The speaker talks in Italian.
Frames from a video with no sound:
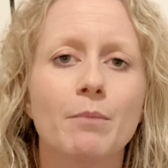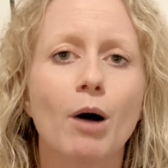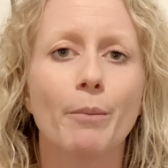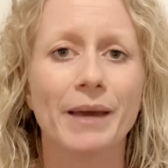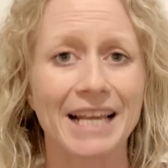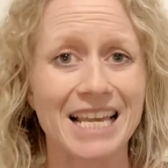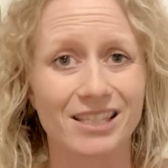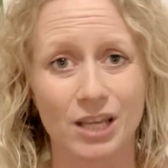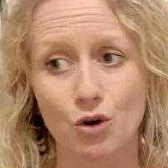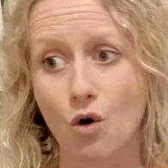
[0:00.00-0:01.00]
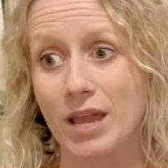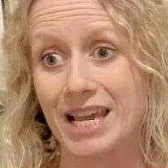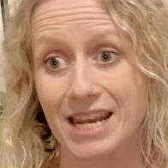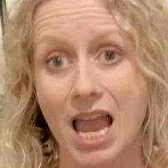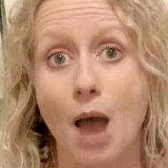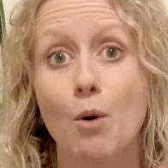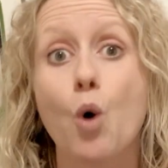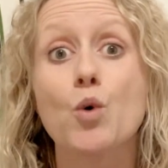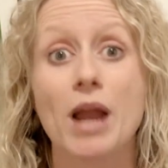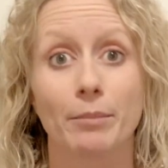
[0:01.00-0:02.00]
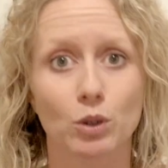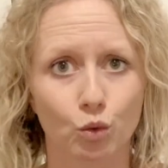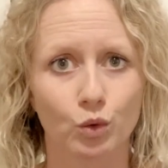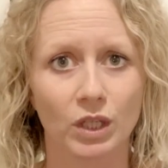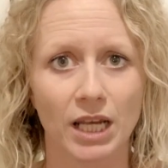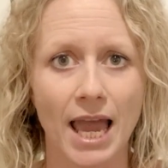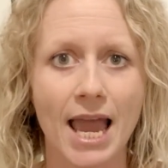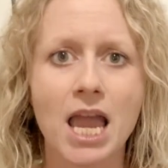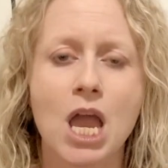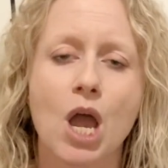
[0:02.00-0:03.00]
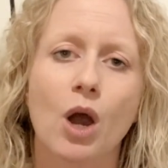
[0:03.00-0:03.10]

ma perché se noi creiamo un'abitudine